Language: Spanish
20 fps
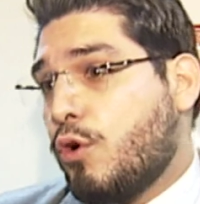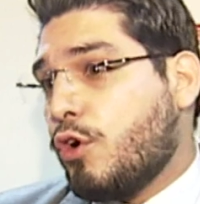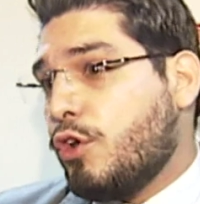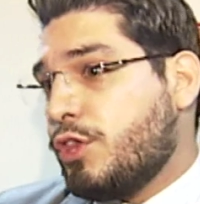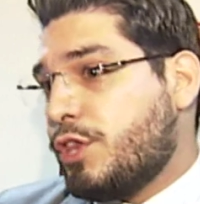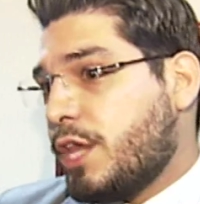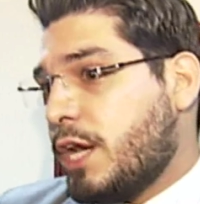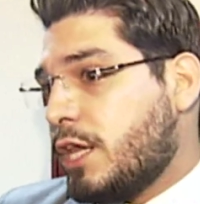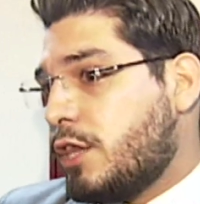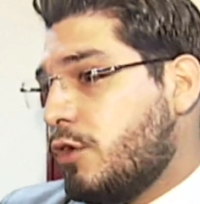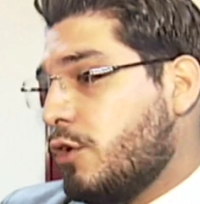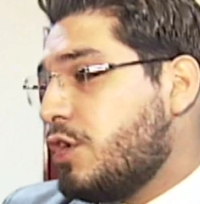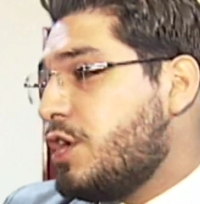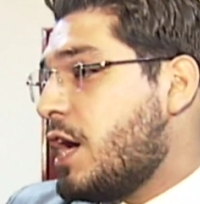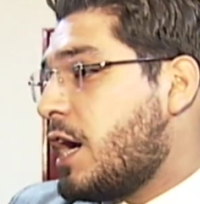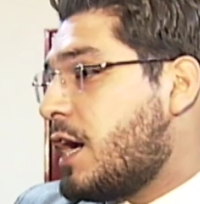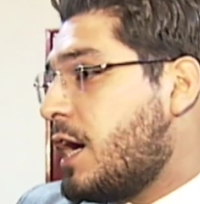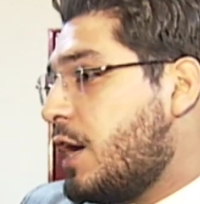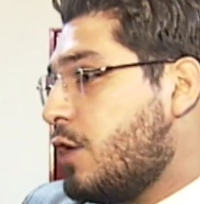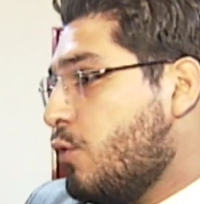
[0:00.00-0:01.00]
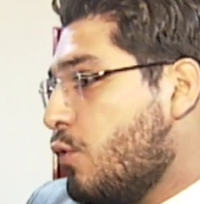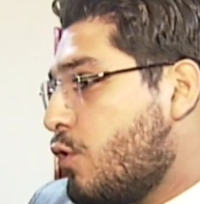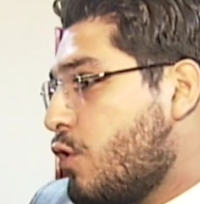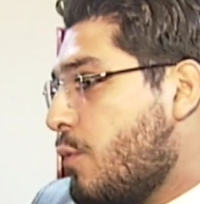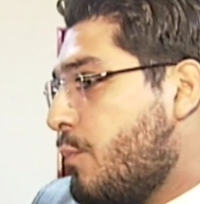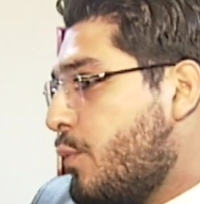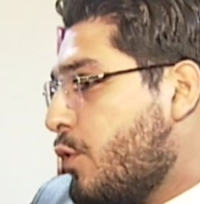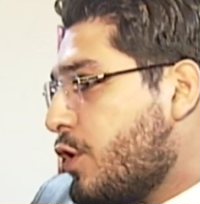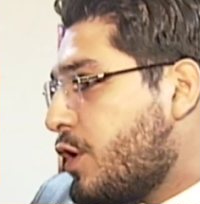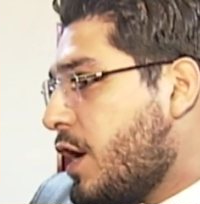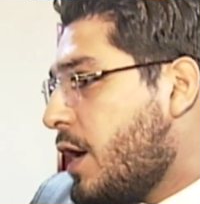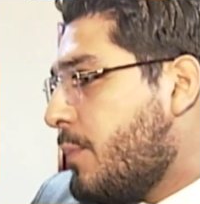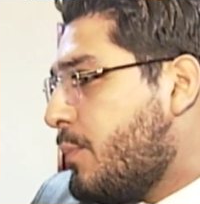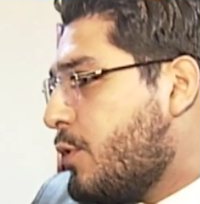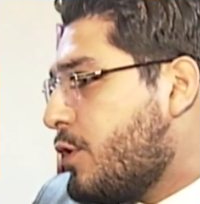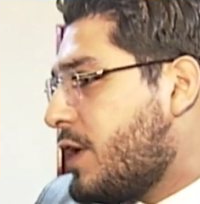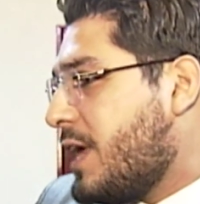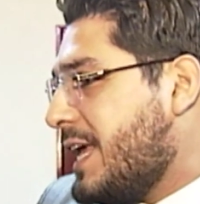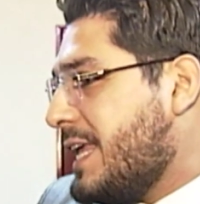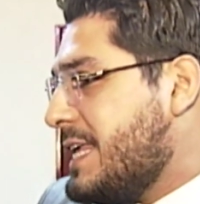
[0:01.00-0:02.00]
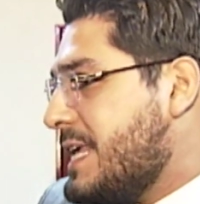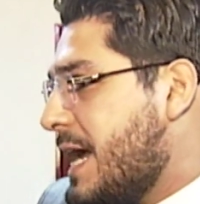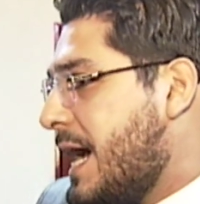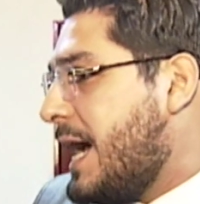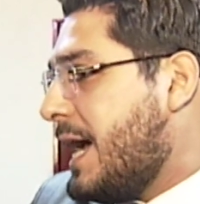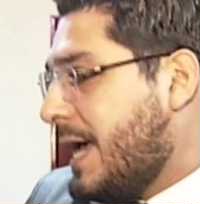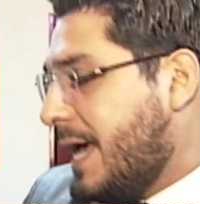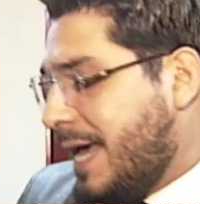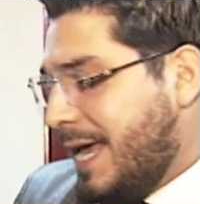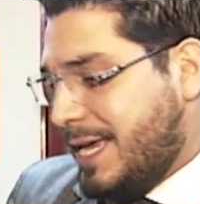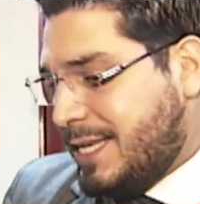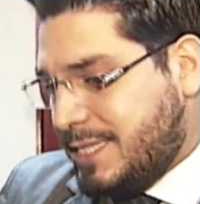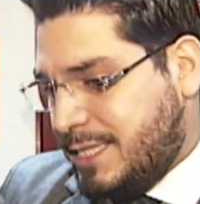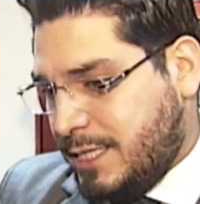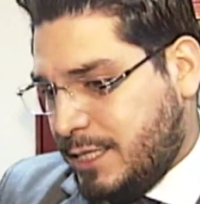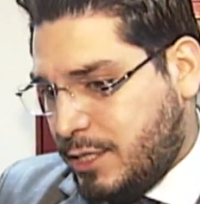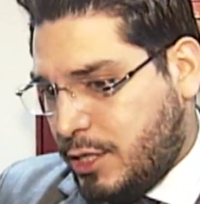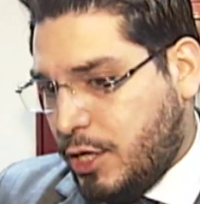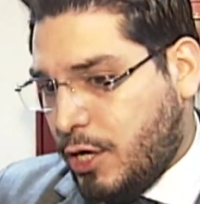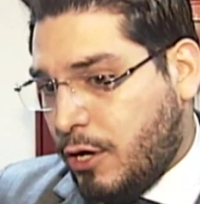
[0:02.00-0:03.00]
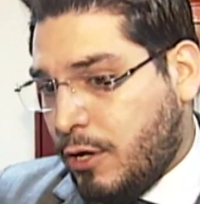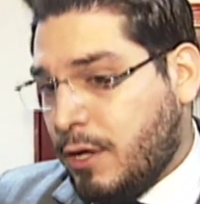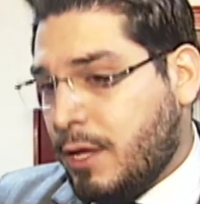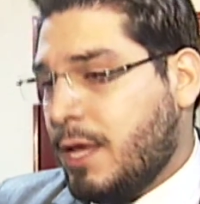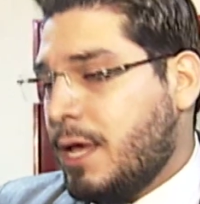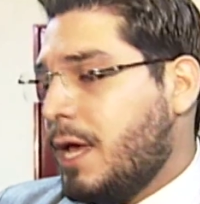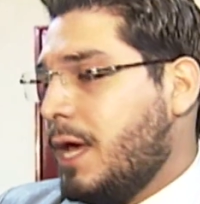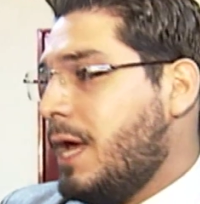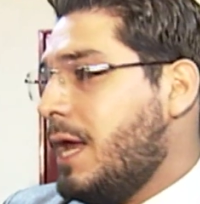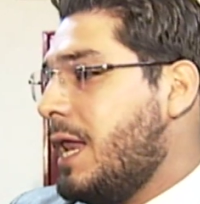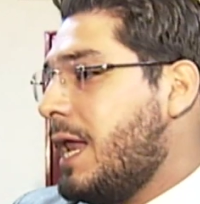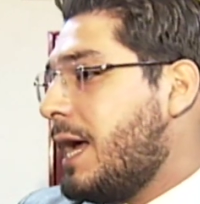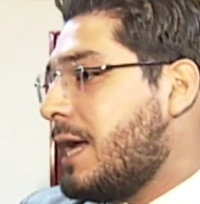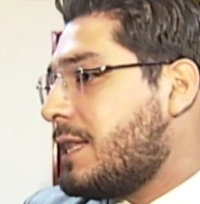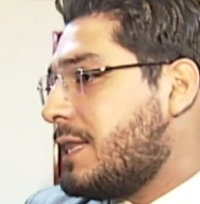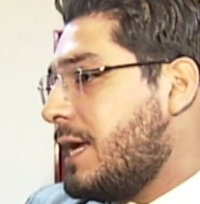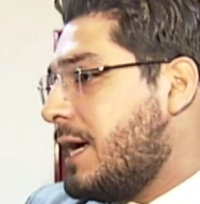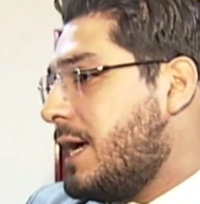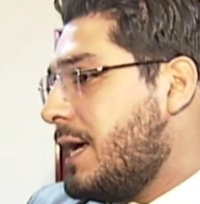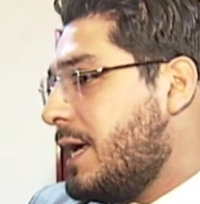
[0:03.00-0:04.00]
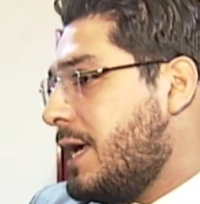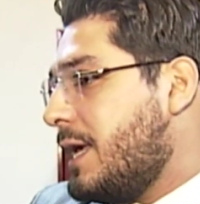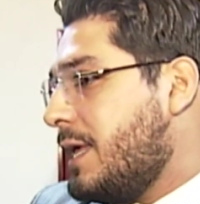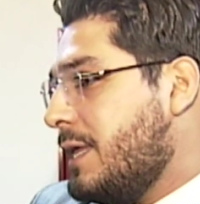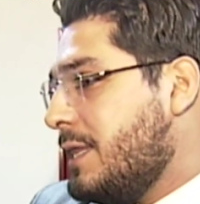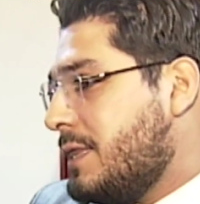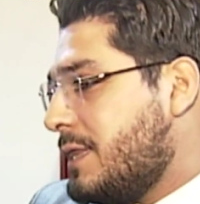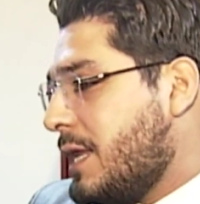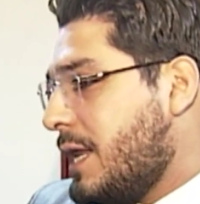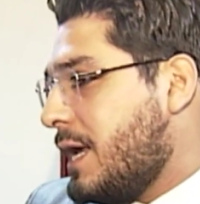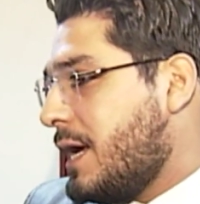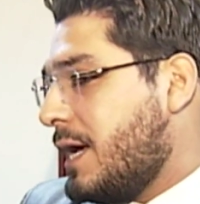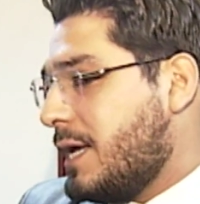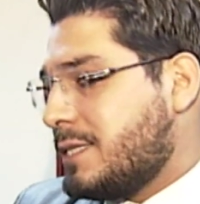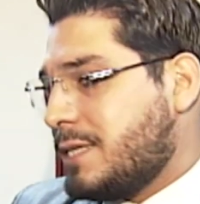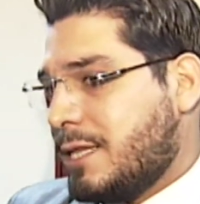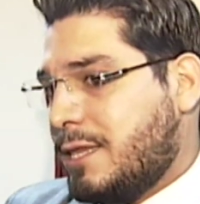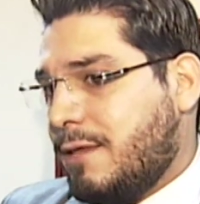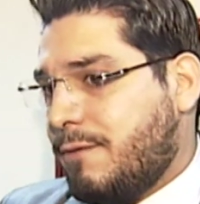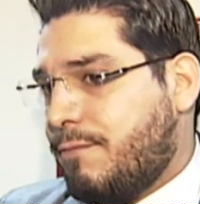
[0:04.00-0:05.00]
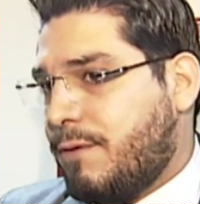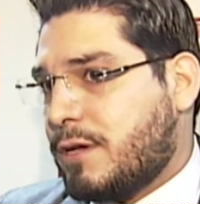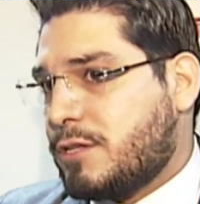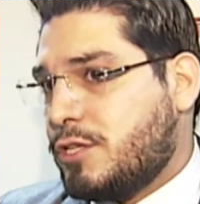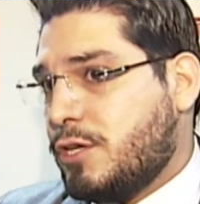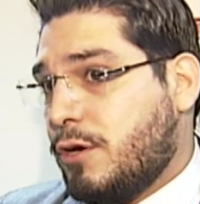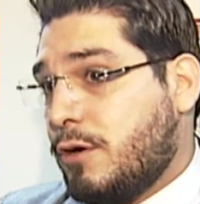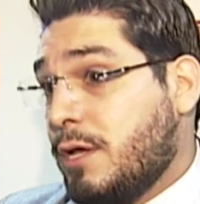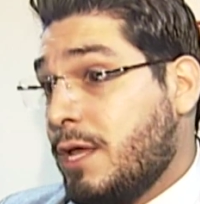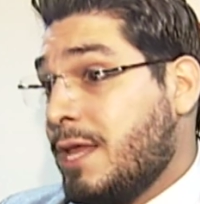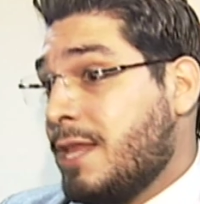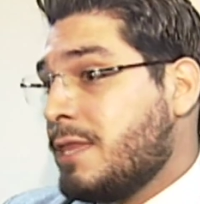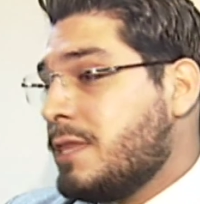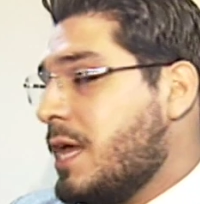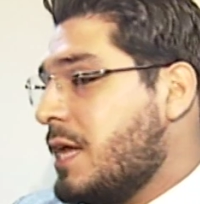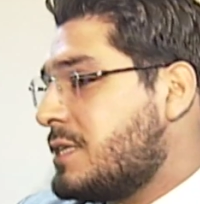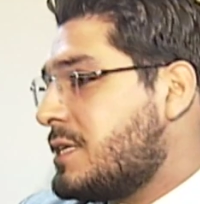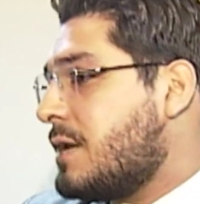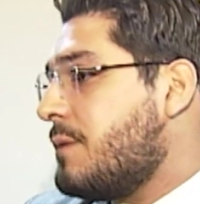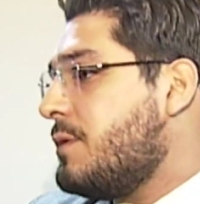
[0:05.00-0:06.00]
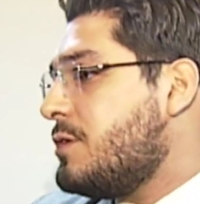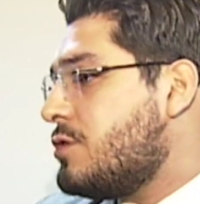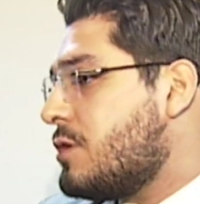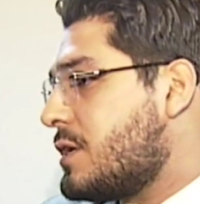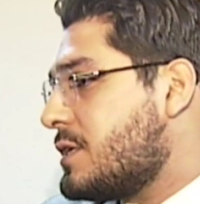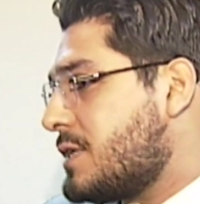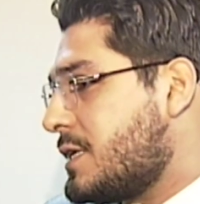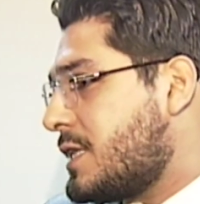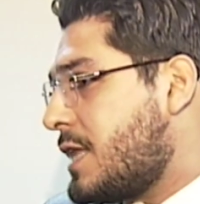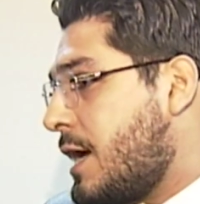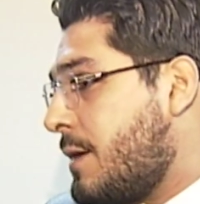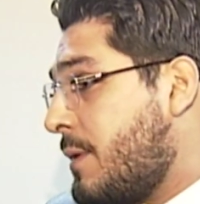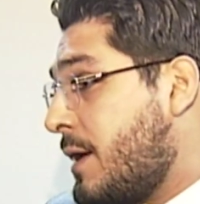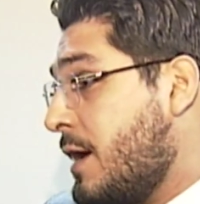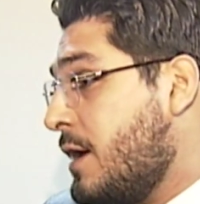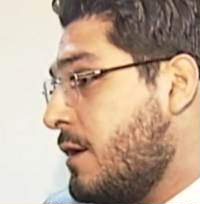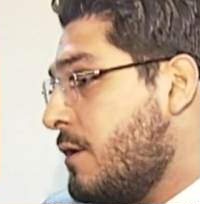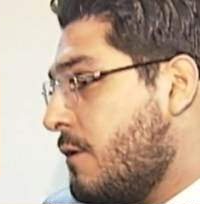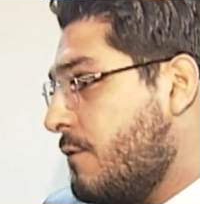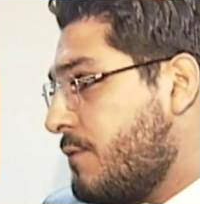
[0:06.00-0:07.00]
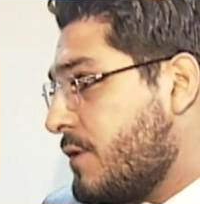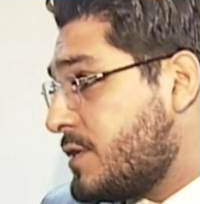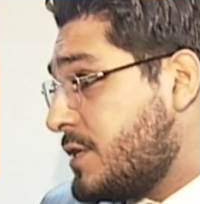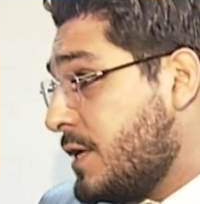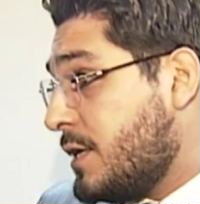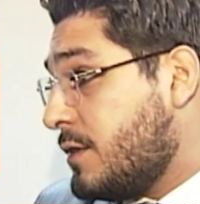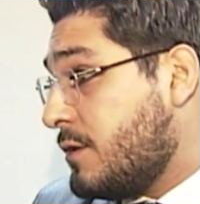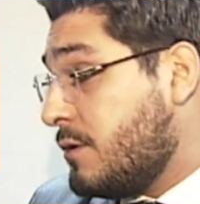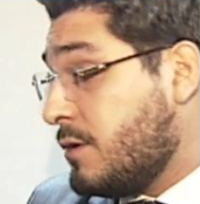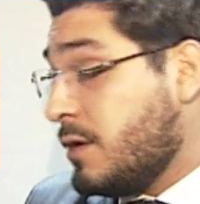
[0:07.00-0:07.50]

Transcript: contrato ya caduco, ¿por qué? Porque ya existió el acta entrega a satisfacción del servicio que se estaba ofreciendo.